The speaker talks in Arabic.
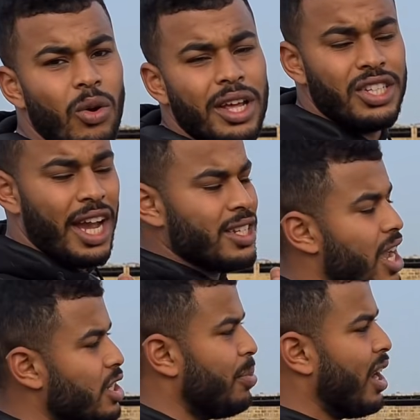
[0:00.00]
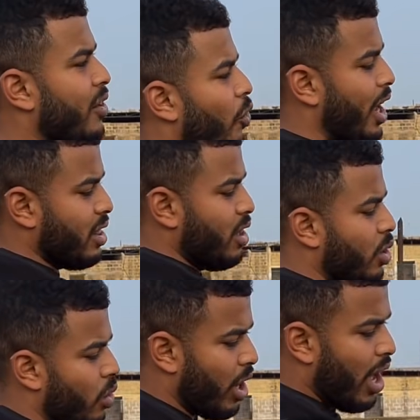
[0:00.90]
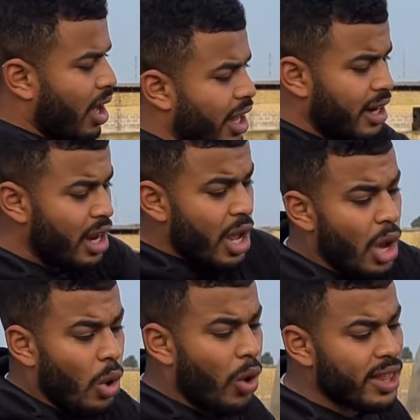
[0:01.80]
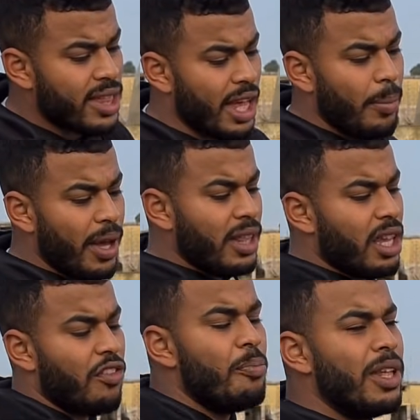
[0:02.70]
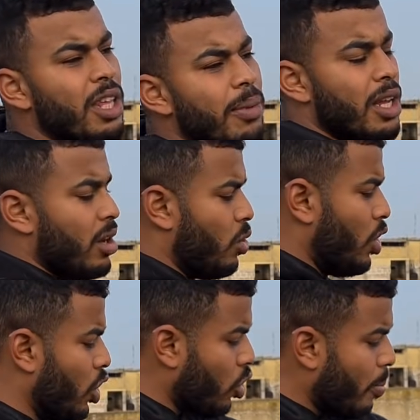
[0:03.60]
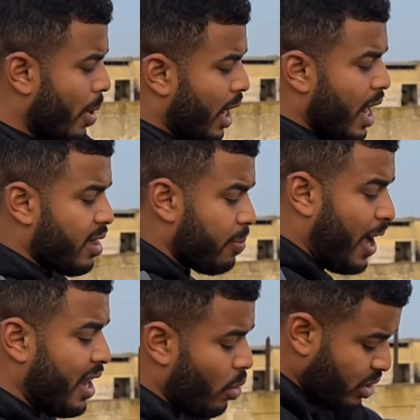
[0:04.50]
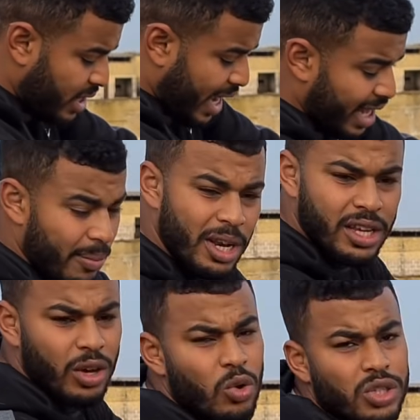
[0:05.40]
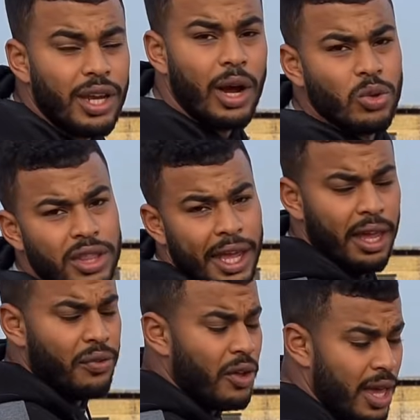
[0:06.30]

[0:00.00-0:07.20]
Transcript: ولا شي حاجه غتبان لك في واحد الديكور اخر وهاد الزغب هذا كيف ما ديما كنقول لكم الله سبحانه وتعالى ملي كيكون شي عود ضعيف